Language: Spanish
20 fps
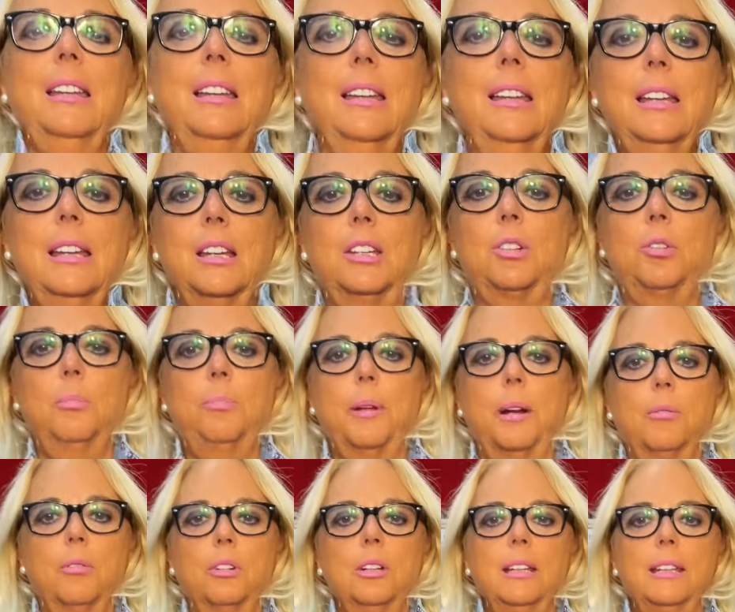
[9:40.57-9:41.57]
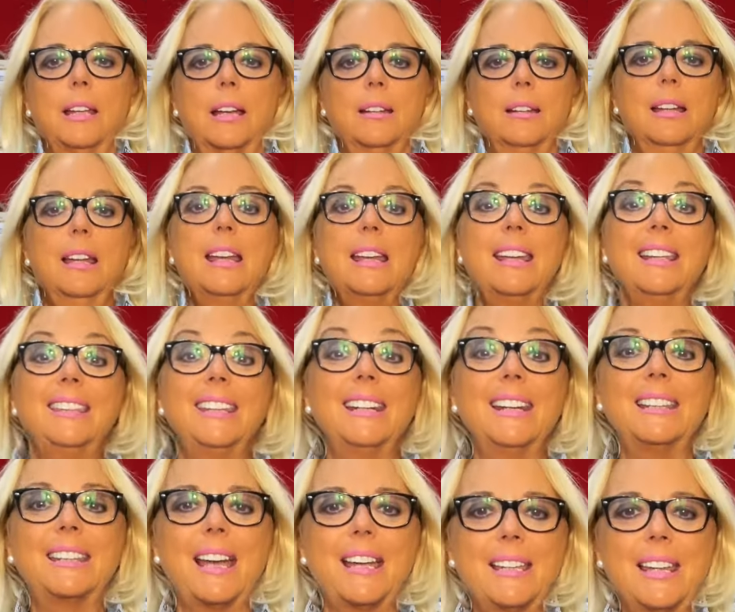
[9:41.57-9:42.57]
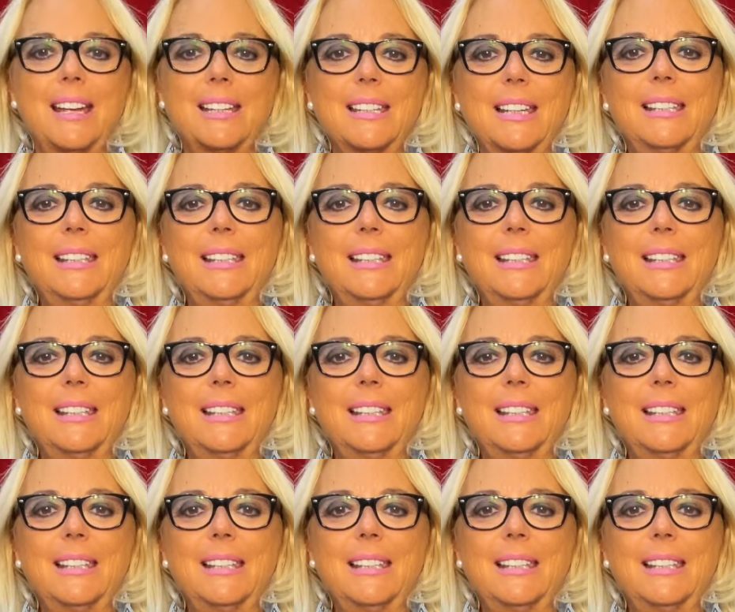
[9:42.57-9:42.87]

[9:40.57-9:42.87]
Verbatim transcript: Y es súper bonita. Y tiene tallas,